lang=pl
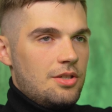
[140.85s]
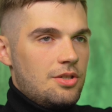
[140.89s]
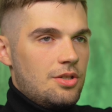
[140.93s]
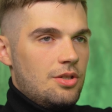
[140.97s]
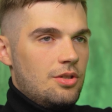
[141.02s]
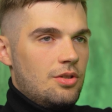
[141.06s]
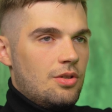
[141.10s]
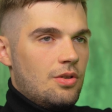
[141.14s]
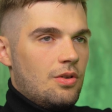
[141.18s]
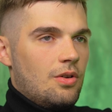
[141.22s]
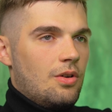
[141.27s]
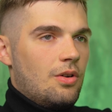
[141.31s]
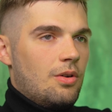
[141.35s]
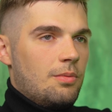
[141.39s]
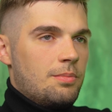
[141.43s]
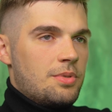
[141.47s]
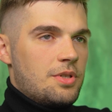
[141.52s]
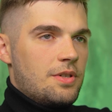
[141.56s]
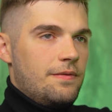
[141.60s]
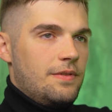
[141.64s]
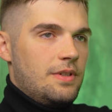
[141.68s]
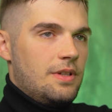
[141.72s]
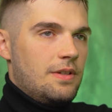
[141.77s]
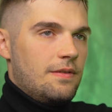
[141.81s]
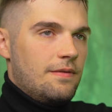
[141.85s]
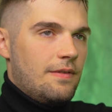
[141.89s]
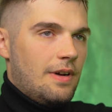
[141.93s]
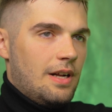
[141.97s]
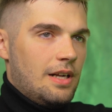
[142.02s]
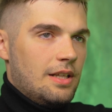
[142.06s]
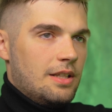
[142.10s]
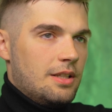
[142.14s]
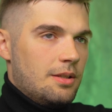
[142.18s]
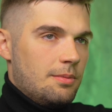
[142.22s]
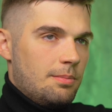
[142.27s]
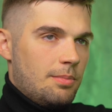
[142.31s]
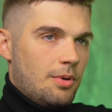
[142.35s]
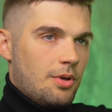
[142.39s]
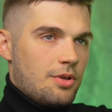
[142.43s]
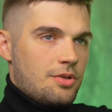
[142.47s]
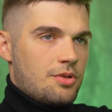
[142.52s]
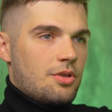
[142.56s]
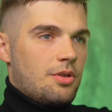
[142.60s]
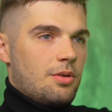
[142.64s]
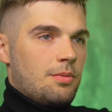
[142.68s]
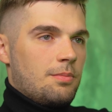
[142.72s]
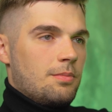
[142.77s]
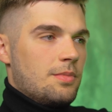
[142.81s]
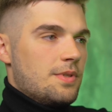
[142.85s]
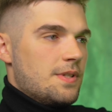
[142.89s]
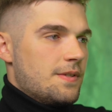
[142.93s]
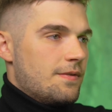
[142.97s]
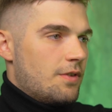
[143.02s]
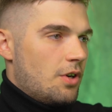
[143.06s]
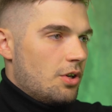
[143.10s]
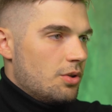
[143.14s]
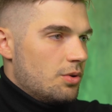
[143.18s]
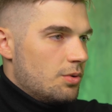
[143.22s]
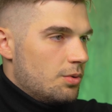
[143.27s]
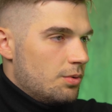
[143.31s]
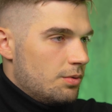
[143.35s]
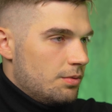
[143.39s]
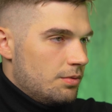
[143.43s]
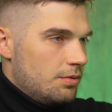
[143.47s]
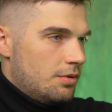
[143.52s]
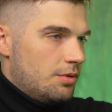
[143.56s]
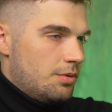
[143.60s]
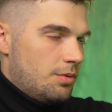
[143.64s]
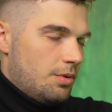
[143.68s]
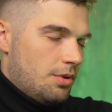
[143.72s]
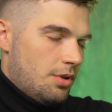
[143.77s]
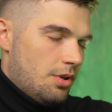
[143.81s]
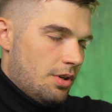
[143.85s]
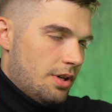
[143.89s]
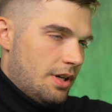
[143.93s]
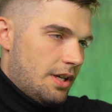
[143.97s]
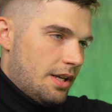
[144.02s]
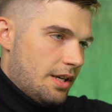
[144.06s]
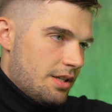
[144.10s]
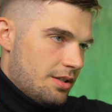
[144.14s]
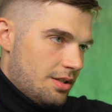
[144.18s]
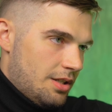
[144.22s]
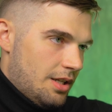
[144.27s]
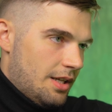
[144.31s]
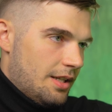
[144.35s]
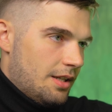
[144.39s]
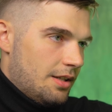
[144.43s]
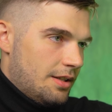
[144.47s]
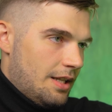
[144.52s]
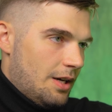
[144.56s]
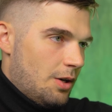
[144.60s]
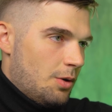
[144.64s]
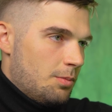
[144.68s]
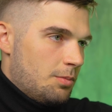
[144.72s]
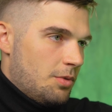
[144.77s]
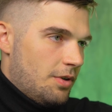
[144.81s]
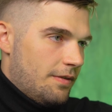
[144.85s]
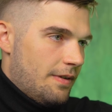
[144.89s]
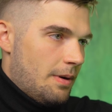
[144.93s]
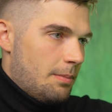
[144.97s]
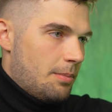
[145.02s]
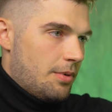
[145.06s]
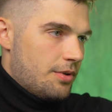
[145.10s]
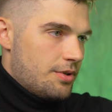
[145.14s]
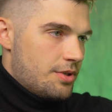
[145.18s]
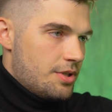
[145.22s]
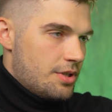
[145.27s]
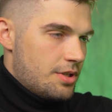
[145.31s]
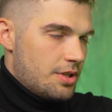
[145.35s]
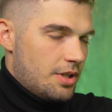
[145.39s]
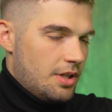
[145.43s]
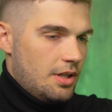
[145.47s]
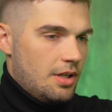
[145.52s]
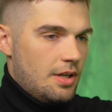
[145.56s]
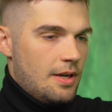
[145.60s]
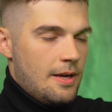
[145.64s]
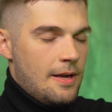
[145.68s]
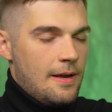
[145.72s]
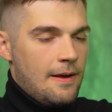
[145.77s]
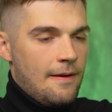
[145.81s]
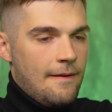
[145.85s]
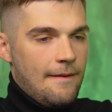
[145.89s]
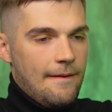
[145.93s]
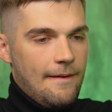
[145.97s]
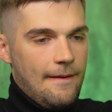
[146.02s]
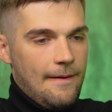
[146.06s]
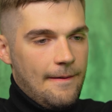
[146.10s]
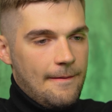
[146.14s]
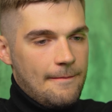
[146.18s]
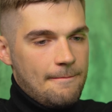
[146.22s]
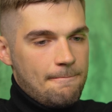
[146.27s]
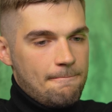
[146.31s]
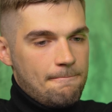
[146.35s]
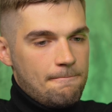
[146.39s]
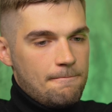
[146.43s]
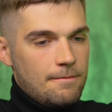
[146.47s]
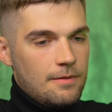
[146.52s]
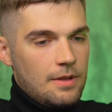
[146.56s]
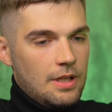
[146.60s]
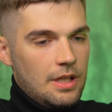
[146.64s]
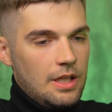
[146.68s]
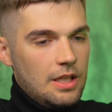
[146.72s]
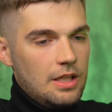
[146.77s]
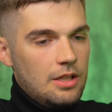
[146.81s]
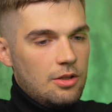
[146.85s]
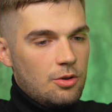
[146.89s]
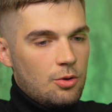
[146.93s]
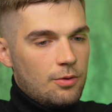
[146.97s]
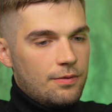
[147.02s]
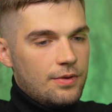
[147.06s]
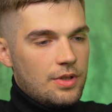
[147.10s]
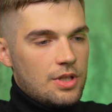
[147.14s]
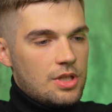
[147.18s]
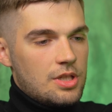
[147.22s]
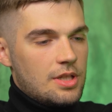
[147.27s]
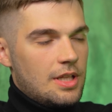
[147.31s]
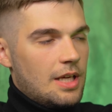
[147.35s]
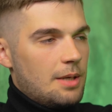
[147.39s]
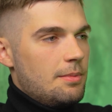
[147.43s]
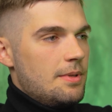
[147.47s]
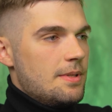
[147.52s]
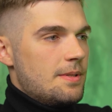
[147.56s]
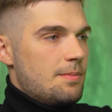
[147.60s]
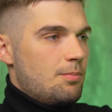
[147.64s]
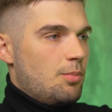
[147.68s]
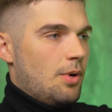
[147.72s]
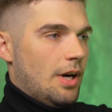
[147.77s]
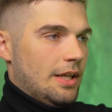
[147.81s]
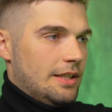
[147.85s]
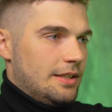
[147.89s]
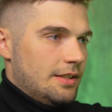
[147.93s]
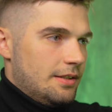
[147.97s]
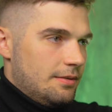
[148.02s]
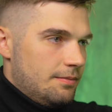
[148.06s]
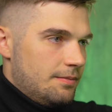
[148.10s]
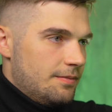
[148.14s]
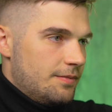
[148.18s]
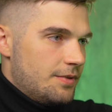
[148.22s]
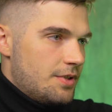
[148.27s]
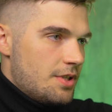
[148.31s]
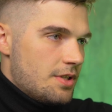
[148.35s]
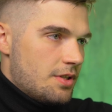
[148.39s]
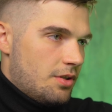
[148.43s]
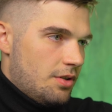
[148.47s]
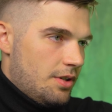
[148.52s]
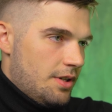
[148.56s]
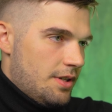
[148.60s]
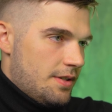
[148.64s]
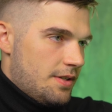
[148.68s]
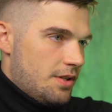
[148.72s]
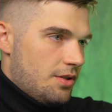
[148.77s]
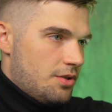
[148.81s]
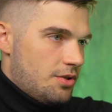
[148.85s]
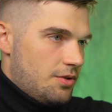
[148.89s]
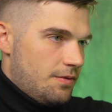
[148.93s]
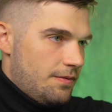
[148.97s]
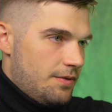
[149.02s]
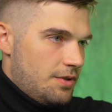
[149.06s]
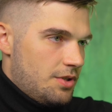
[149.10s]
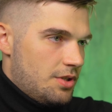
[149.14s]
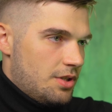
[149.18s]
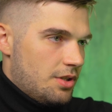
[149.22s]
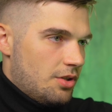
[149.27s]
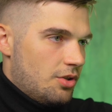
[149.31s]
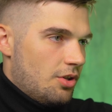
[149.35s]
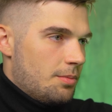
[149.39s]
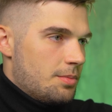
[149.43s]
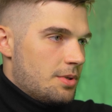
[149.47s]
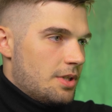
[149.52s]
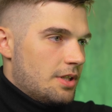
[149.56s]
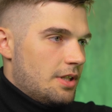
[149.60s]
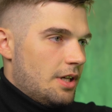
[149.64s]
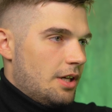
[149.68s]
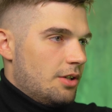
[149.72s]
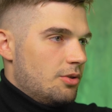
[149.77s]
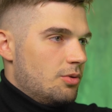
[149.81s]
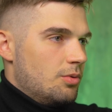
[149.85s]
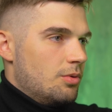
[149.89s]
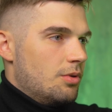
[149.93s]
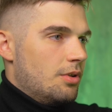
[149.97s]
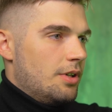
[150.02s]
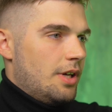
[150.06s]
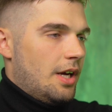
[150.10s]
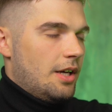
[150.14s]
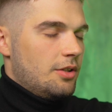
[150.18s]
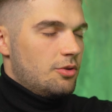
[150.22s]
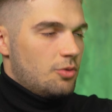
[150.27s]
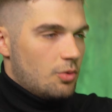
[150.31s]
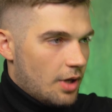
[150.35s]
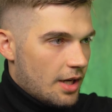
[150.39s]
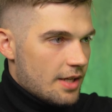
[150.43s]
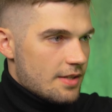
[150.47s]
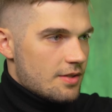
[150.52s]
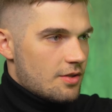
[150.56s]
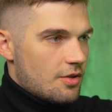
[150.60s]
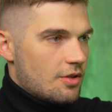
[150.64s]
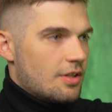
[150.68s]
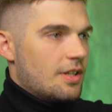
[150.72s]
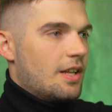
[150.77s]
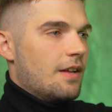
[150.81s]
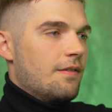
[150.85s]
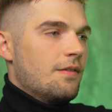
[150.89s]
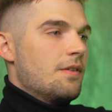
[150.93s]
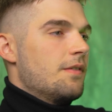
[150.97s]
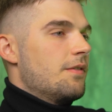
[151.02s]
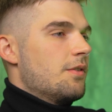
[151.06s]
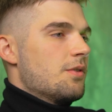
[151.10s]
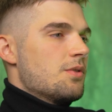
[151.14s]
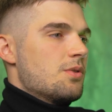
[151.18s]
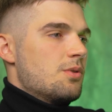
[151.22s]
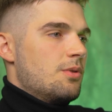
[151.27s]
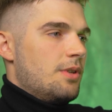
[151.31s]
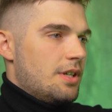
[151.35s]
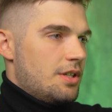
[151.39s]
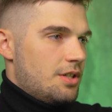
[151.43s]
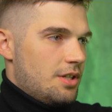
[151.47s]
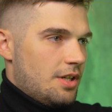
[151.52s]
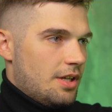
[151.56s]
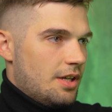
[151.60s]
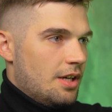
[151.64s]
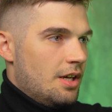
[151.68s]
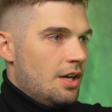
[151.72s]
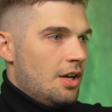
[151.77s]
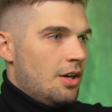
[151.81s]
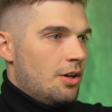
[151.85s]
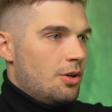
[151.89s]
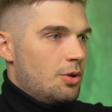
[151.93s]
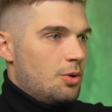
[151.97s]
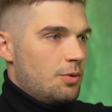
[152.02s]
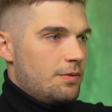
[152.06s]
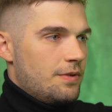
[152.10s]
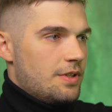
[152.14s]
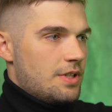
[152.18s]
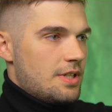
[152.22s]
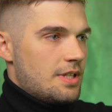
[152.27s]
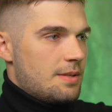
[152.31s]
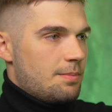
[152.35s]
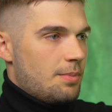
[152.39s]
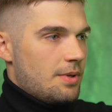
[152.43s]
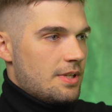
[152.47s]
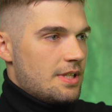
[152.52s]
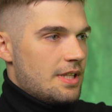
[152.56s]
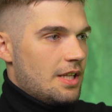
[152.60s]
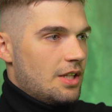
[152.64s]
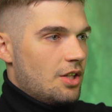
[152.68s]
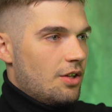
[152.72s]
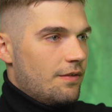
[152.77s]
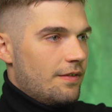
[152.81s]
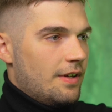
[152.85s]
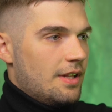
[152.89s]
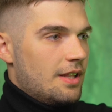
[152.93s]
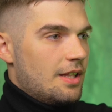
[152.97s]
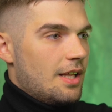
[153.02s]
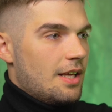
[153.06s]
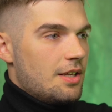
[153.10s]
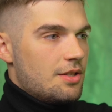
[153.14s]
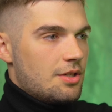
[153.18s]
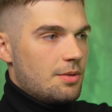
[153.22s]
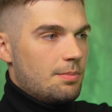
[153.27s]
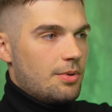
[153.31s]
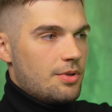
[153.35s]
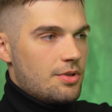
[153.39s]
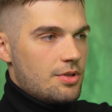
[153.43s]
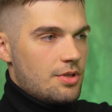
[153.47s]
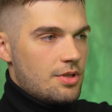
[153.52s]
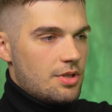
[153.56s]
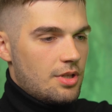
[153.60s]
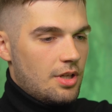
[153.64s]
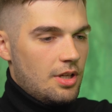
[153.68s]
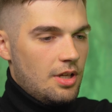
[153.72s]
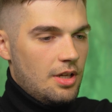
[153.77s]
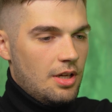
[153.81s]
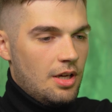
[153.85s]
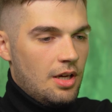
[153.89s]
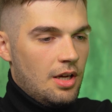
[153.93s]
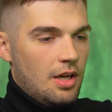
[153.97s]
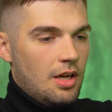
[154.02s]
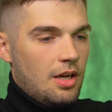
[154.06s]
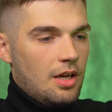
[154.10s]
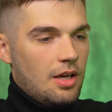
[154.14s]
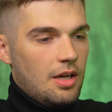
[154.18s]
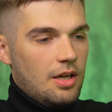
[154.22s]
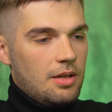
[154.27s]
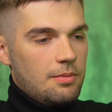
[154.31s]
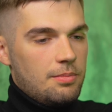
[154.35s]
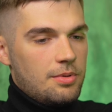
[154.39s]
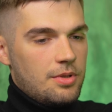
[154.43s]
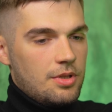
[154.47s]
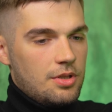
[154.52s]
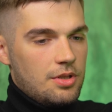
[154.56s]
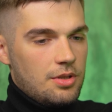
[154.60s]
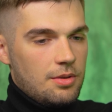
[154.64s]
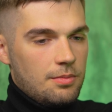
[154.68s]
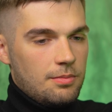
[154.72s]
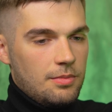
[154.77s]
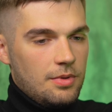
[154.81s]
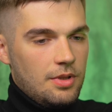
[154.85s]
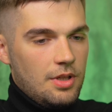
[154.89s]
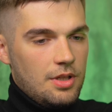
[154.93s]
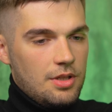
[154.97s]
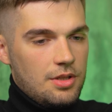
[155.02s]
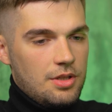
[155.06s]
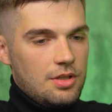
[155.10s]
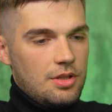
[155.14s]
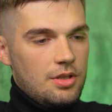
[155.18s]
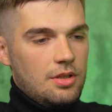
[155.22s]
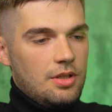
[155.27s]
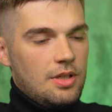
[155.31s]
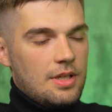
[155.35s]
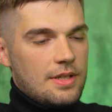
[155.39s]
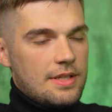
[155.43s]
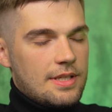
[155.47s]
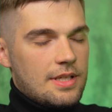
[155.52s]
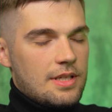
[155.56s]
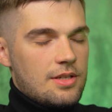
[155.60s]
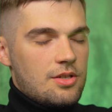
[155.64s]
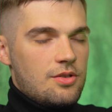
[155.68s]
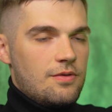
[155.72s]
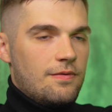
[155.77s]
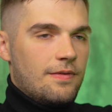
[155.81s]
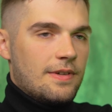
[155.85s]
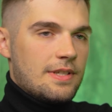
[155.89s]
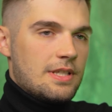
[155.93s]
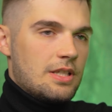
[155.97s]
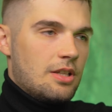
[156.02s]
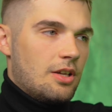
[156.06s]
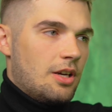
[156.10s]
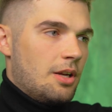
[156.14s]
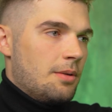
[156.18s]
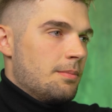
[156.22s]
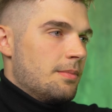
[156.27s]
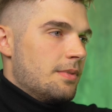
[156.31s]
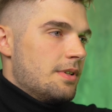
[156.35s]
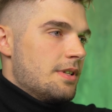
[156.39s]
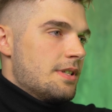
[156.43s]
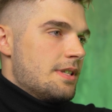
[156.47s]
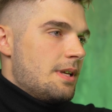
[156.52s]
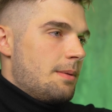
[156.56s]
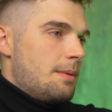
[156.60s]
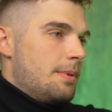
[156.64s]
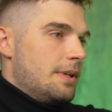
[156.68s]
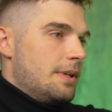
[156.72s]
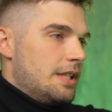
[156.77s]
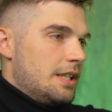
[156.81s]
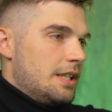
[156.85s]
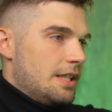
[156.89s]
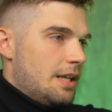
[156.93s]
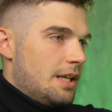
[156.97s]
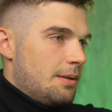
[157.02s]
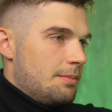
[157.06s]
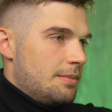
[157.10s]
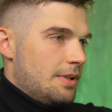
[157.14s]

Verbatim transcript: ci to przewidywalny poziom zwrotu, mhm. który określa ta umowa pożyczki um, i również termin spłaty. Wszystko jest oczywiście dobrze tak długo, jak druga strona wywiązuje się również z postanowień tejże pożyczki. E, przy czym, jeśli jesteś inwestorem z apetytem